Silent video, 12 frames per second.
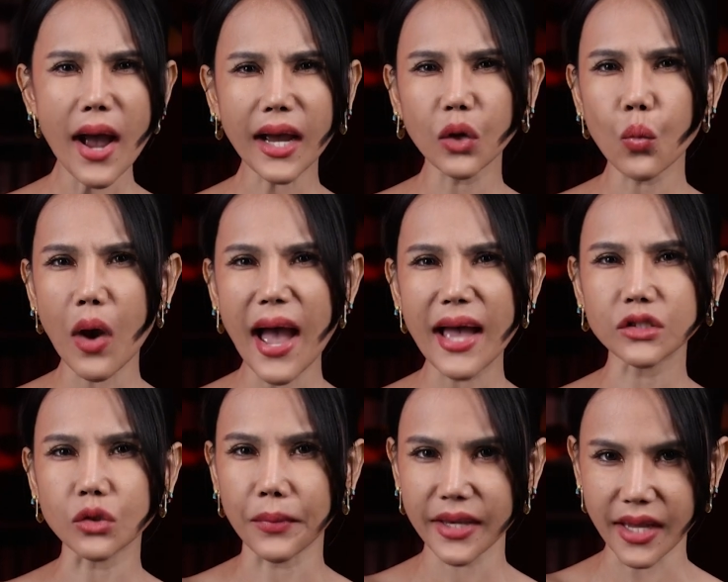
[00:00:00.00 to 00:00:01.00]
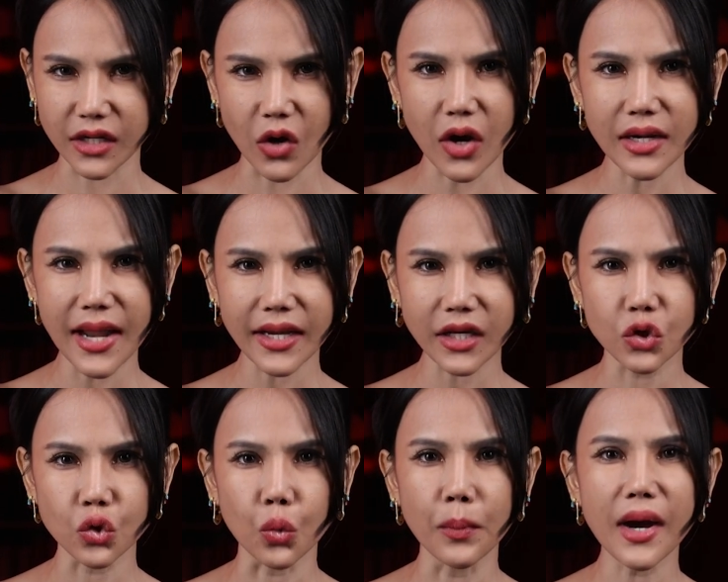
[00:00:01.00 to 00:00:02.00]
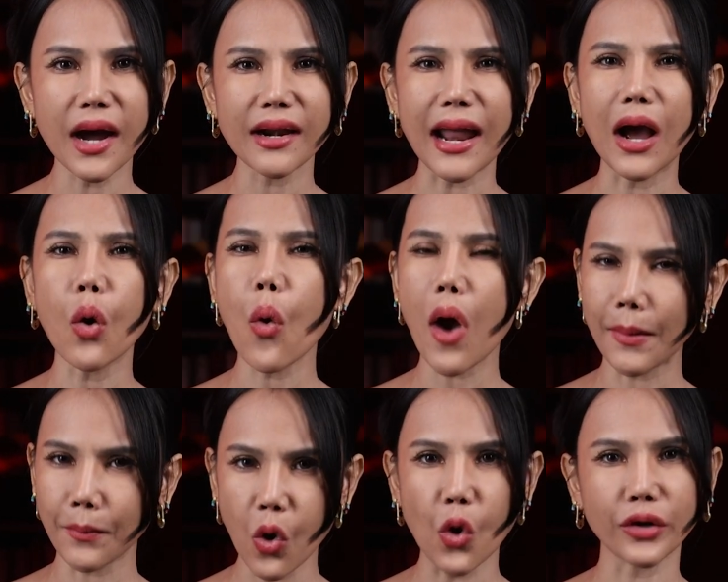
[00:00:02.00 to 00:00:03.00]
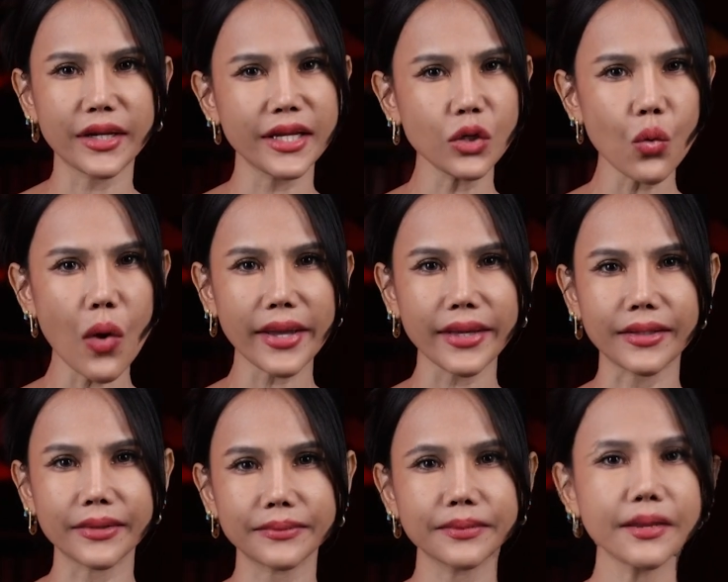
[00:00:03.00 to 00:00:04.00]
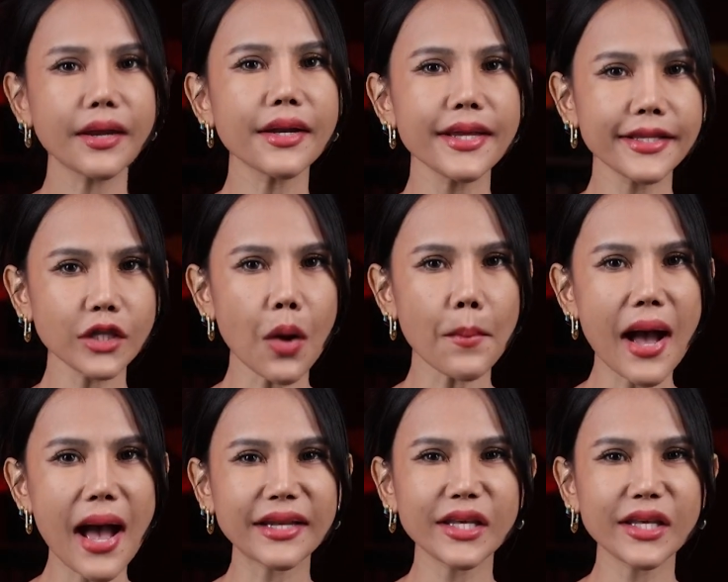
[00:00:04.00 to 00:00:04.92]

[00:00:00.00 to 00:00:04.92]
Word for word: ว่ากันว่าสมเกียรติน้อยเล็กอยู่เบื้องหลังความโหดนี้ด้วยคดีต่อมา